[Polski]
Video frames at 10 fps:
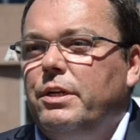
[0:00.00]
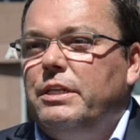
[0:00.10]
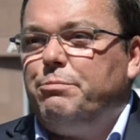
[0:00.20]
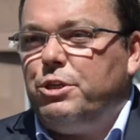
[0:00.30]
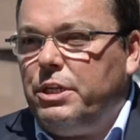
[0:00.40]

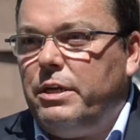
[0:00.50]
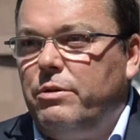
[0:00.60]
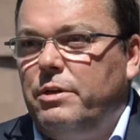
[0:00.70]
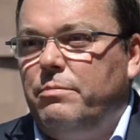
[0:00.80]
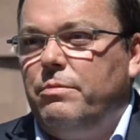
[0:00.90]

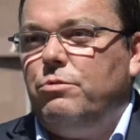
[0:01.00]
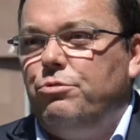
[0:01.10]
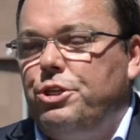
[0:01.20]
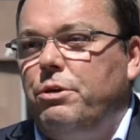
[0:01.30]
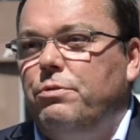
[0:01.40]
sprzedałem
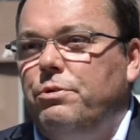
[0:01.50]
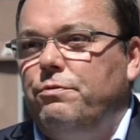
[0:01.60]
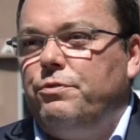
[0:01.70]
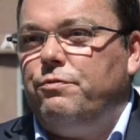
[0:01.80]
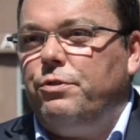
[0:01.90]
udziały
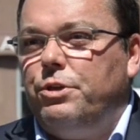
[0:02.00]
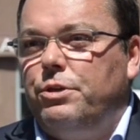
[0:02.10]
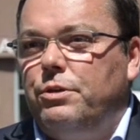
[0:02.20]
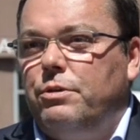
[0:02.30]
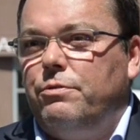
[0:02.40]
w
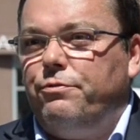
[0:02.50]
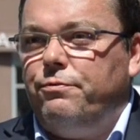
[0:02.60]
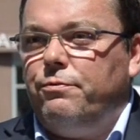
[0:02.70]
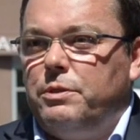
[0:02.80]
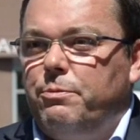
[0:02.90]
swojej,
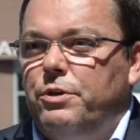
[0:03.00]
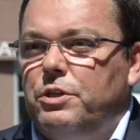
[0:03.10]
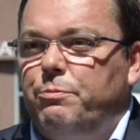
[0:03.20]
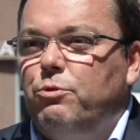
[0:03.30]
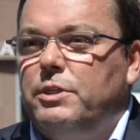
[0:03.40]
w
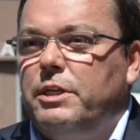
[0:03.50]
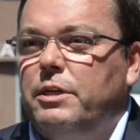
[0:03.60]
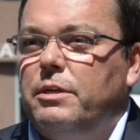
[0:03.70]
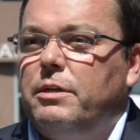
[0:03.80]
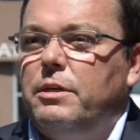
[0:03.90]
swojej
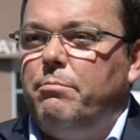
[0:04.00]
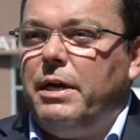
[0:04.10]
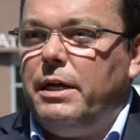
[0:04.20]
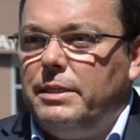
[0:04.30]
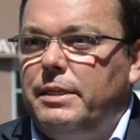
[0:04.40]
spółce
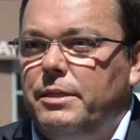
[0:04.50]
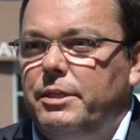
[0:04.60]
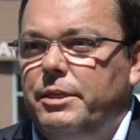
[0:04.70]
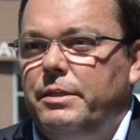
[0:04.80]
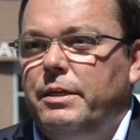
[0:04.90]
Bakal
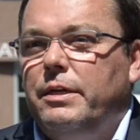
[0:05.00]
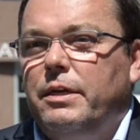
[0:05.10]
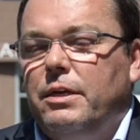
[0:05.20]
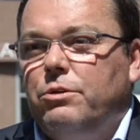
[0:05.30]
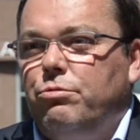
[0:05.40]
Center,
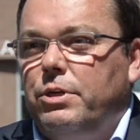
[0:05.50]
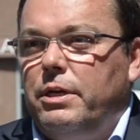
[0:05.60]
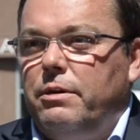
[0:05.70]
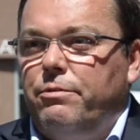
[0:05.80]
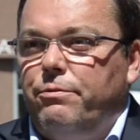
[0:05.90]

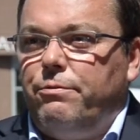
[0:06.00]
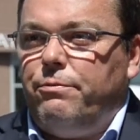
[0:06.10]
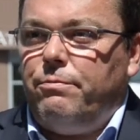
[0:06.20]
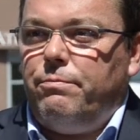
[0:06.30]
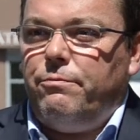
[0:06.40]
która
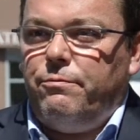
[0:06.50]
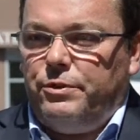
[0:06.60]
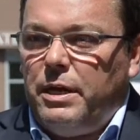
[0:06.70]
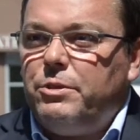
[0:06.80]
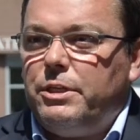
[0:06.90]

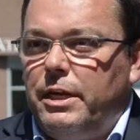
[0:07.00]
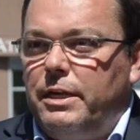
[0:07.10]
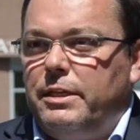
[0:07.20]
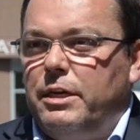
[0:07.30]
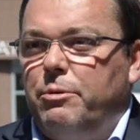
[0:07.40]
w tamtych
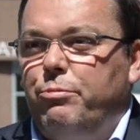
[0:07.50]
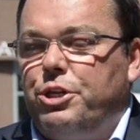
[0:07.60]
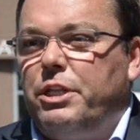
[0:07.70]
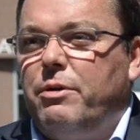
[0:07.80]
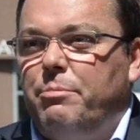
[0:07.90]
latach
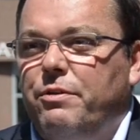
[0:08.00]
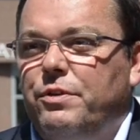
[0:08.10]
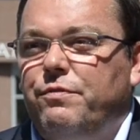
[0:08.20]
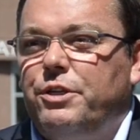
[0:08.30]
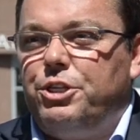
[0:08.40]
posiadała
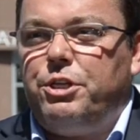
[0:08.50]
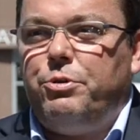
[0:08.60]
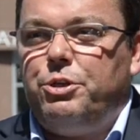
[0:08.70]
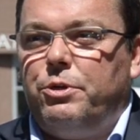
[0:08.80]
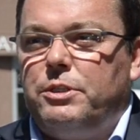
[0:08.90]
prawie
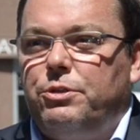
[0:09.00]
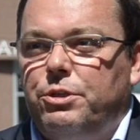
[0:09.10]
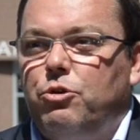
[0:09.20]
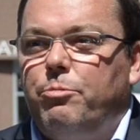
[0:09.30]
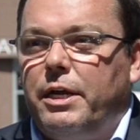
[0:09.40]
25%
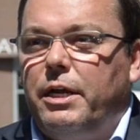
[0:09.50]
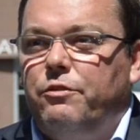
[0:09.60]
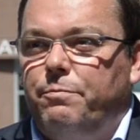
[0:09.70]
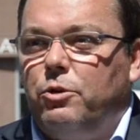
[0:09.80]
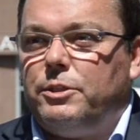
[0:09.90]
rynku
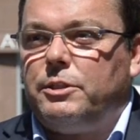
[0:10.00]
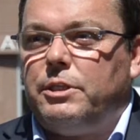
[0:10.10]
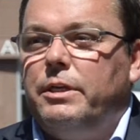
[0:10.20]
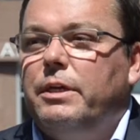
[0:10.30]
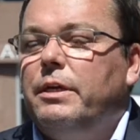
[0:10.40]
bakali w Polsce.
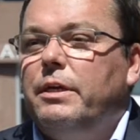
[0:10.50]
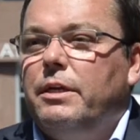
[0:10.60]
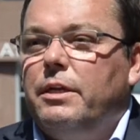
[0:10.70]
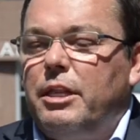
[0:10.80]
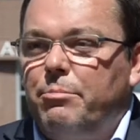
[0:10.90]

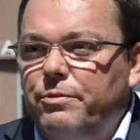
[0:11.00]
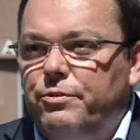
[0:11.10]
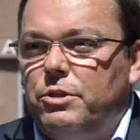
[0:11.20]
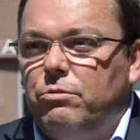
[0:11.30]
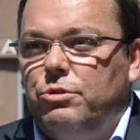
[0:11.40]

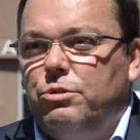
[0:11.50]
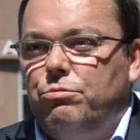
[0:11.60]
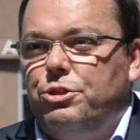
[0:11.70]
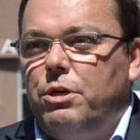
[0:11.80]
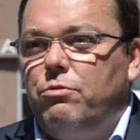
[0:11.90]
Nabywcą tych
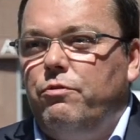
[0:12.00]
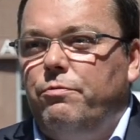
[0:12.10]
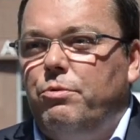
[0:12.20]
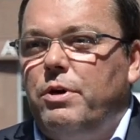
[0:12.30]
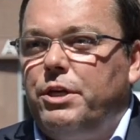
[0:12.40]

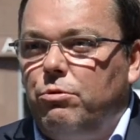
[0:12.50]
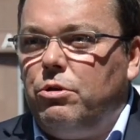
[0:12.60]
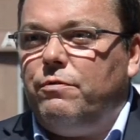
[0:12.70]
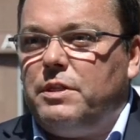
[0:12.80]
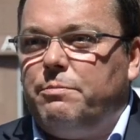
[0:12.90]
udziałów była
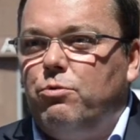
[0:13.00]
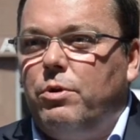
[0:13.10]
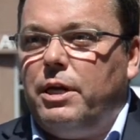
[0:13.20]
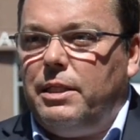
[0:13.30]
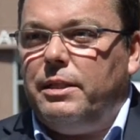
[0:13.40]
giełdowa
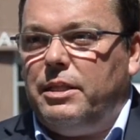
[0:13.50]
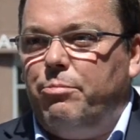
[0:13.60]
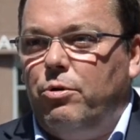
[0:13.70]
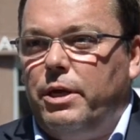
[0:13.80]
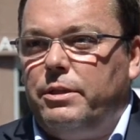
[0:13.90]
spółka Atlanta
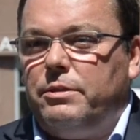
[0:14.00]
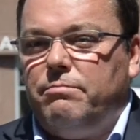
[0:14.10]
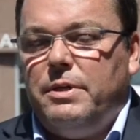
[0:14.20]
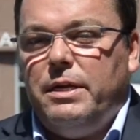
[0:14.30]
Poland.